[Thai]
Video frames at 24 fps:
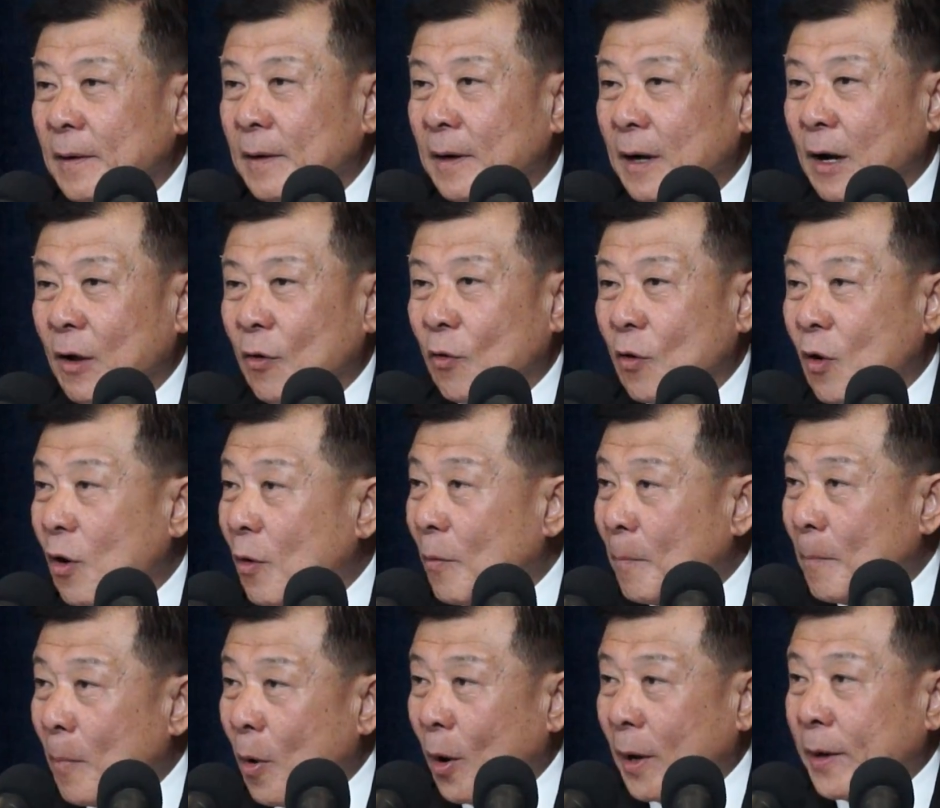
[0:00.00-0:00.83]
แล้วก็
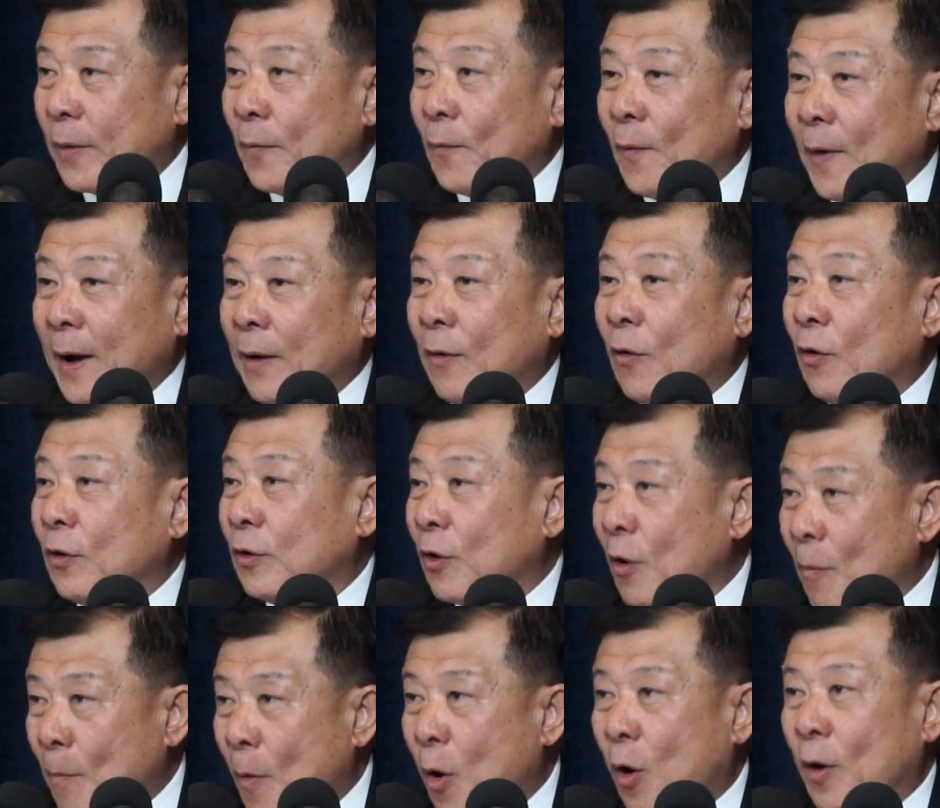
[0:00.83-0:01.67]
บ่อยกว่าก
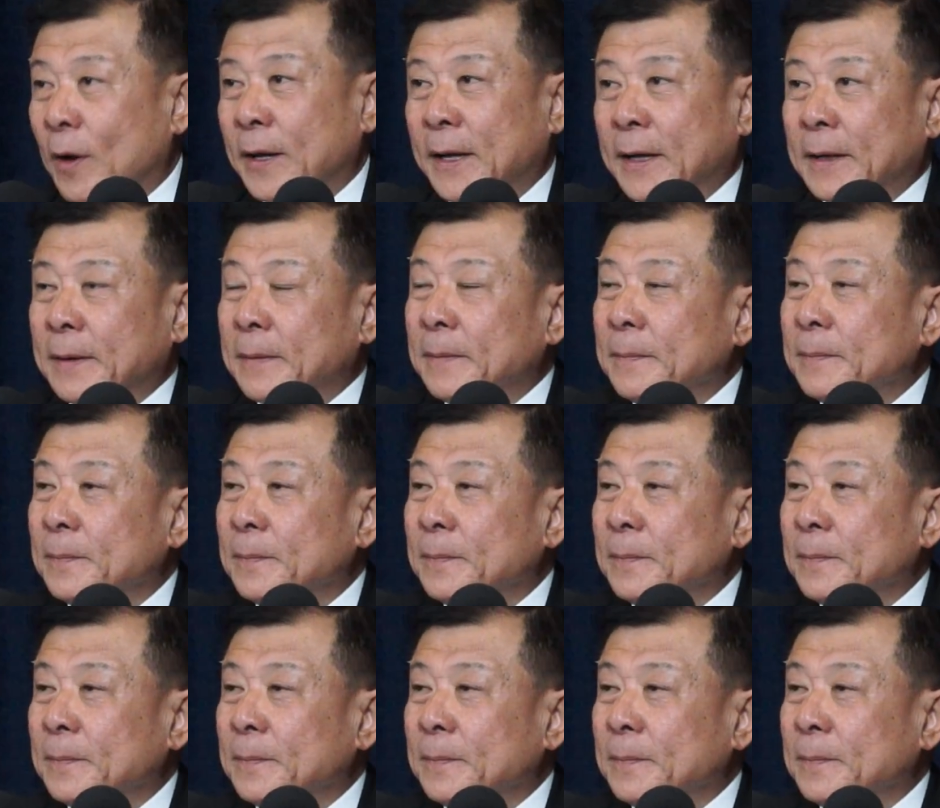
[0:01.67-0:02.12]
ทมอีก